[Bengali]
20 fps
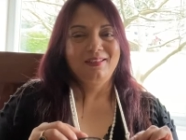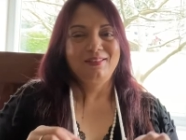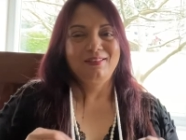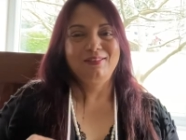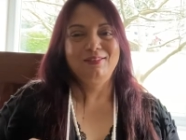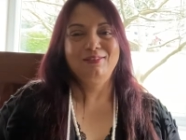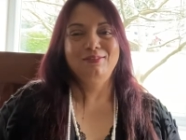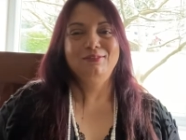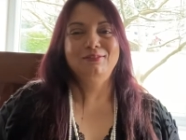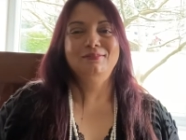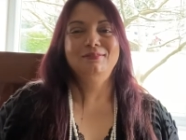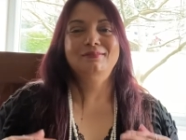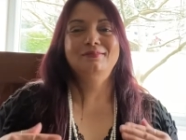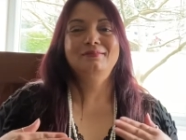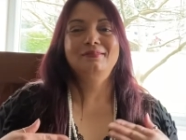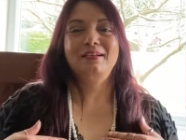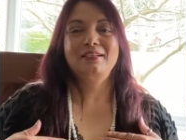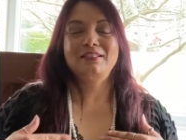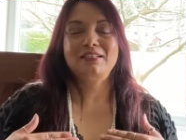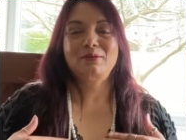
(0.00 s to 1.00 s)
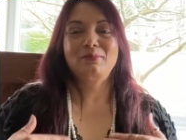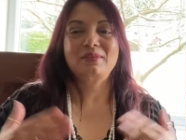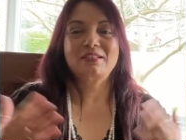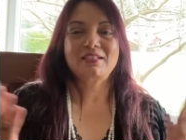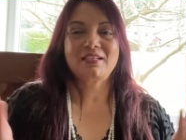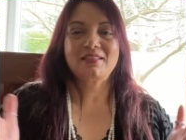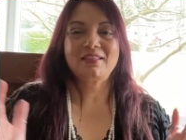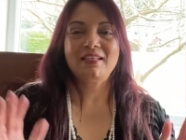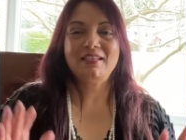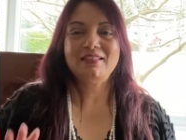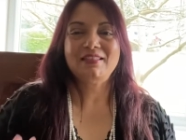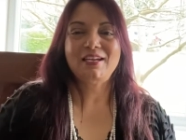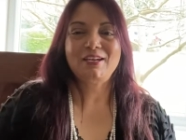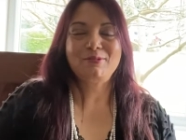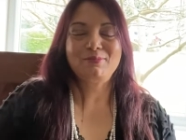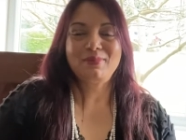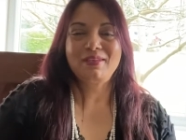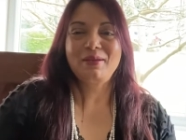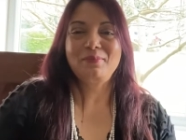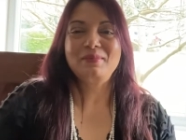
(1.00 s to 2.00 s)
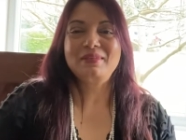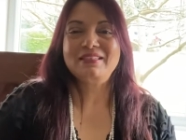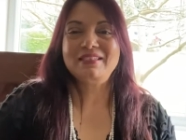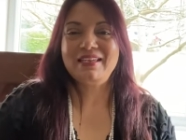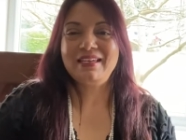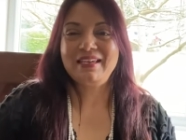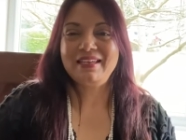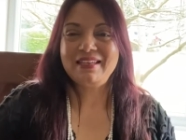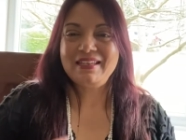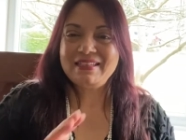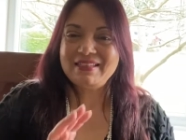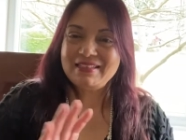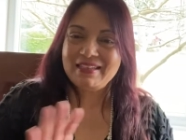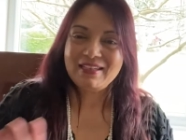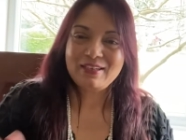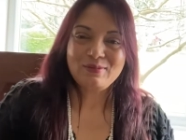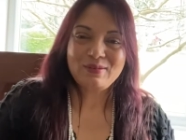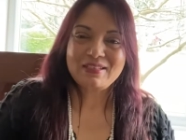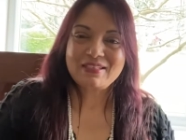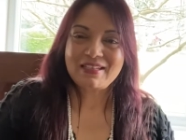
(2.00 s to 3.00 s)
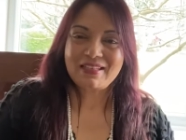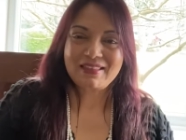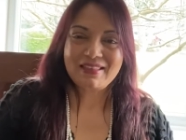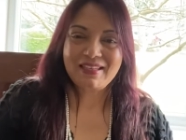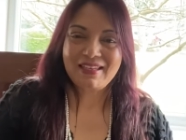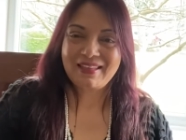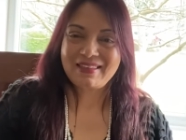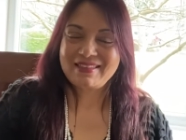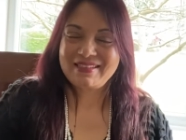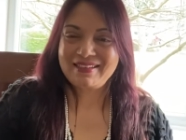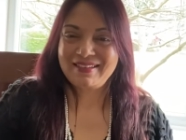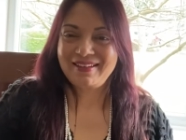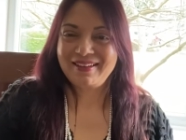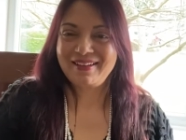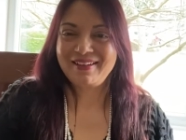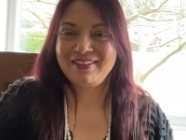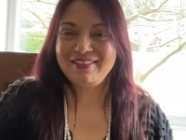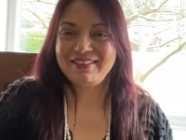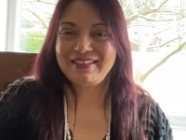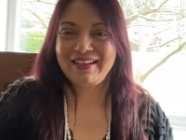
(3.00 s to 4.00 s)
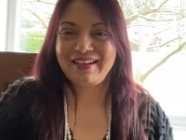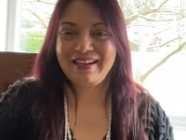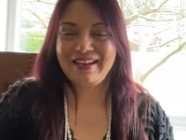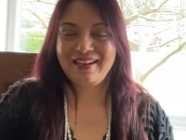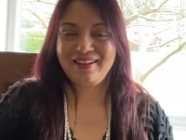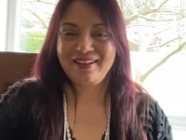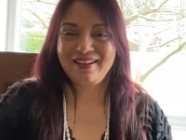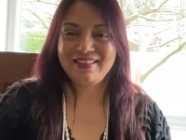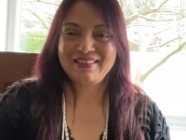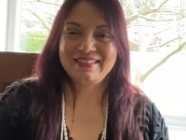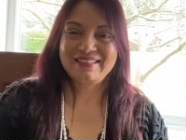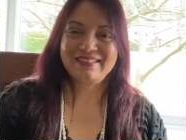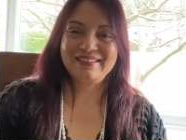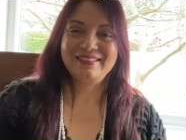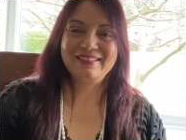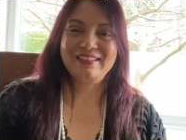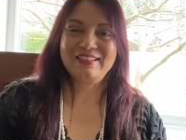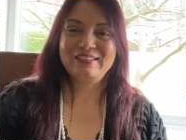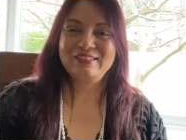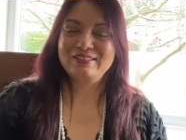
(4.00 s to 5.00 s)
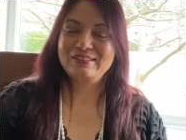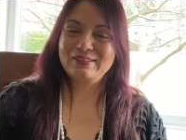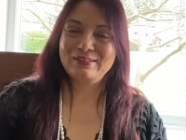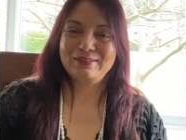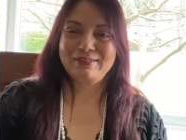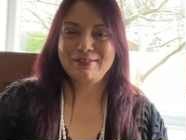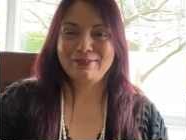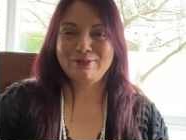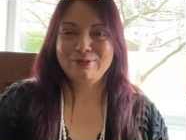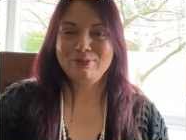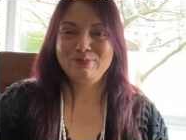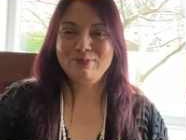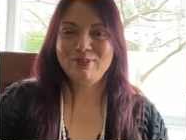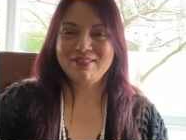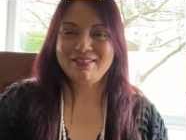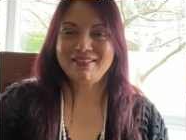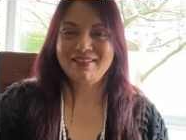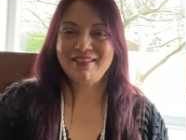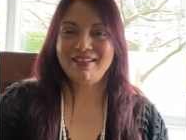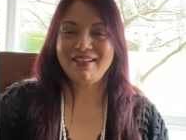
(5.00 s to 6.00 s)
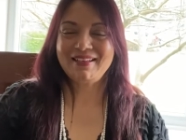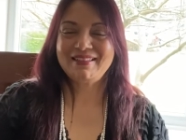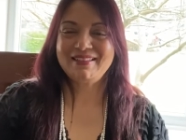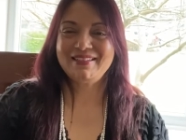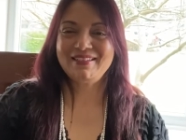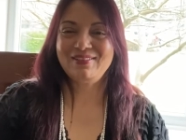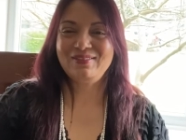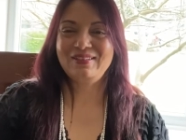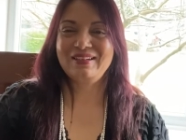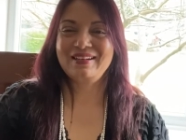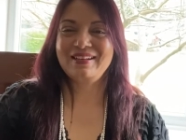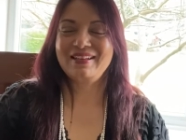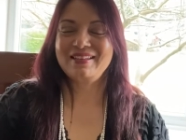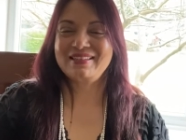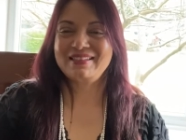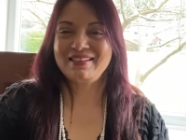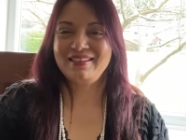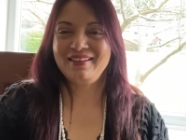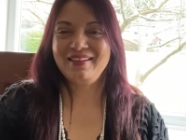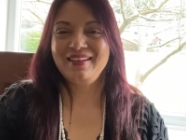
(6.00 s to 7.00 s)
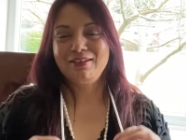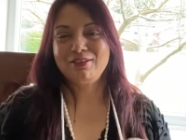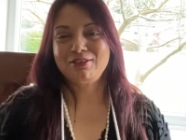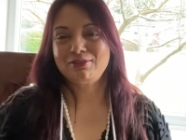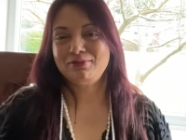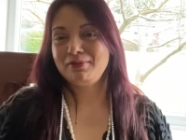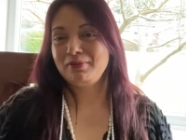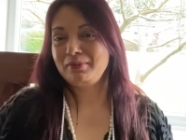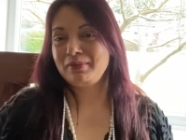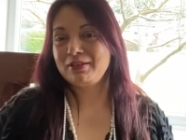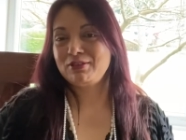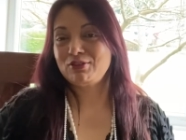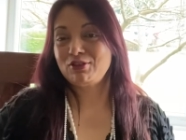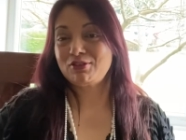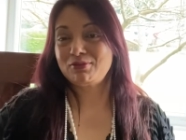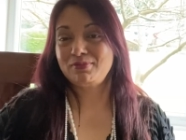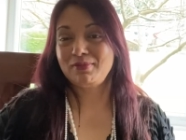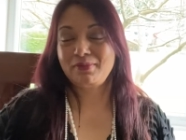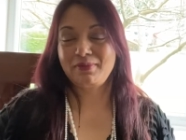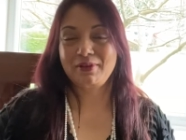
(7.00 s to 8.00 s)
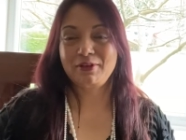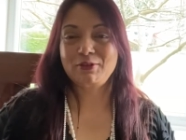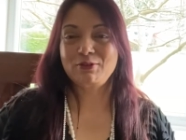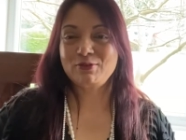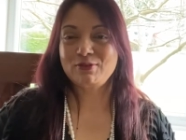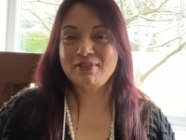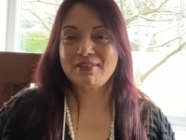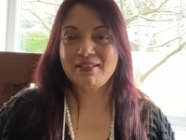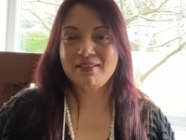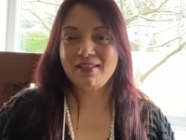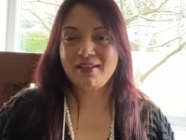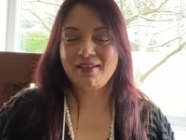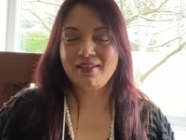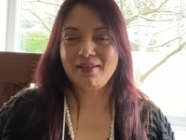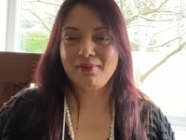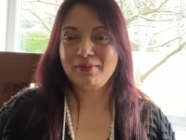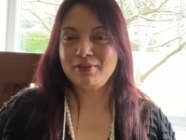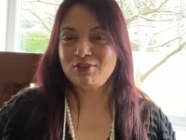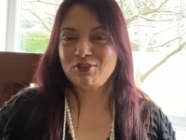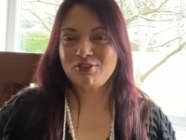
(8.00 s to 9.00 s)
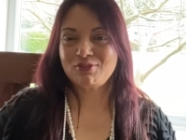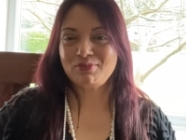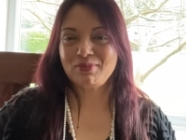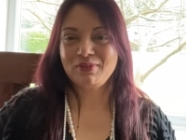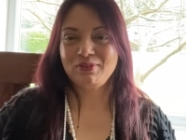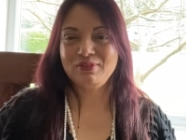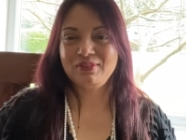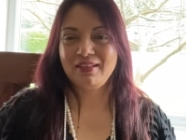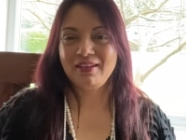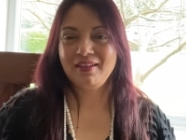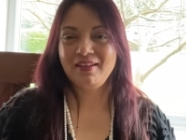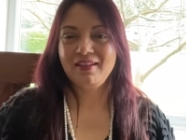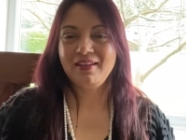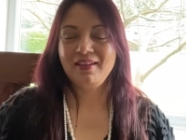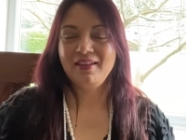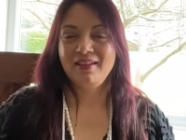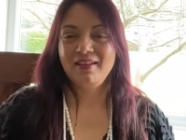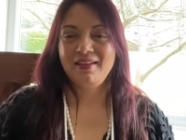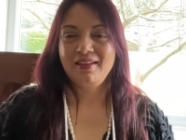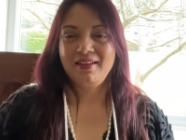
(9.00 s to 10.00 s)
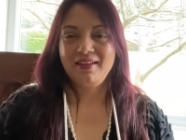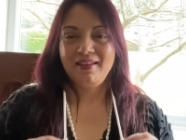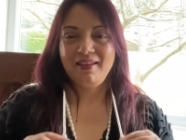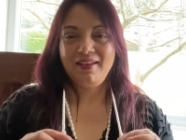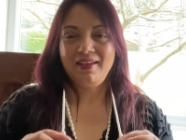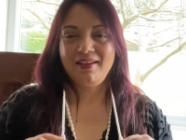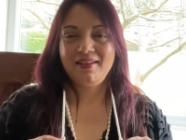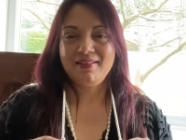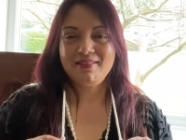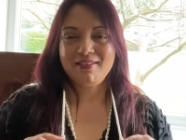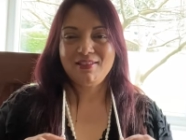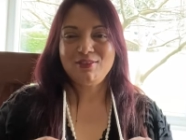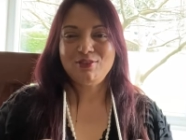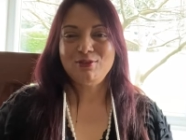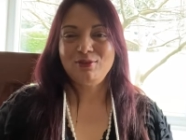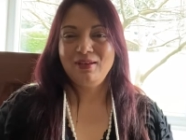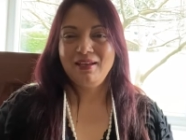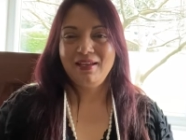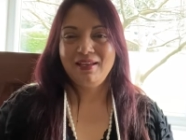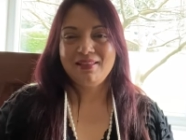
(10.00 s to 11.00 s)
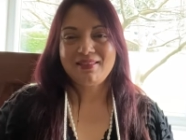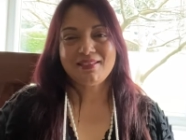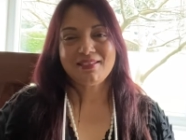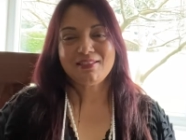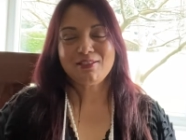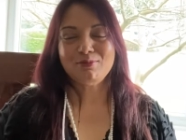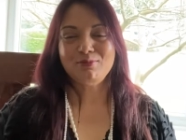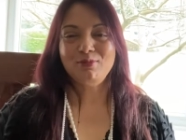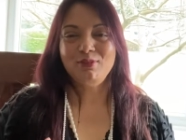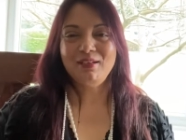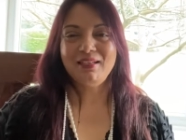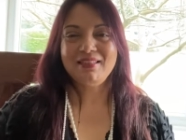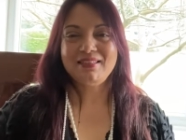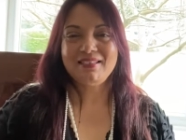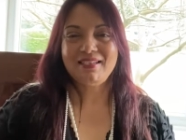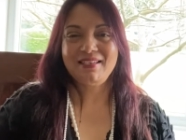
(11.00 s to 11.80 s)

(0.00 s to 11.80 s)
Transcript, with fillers: তো এটা আমার সাথেই থাকবে আমি যেখানেই যাই আমার সাথে আছে এখন আর হারাচ্ছে না তো এটা খুব মজা লাগছে আমার কাছে একসময় আমার চশমা আমার খুঁজতে থাকি আমার চশমা কোথায় এখানে যে ঝুলে আছে এটা ভুলে যাই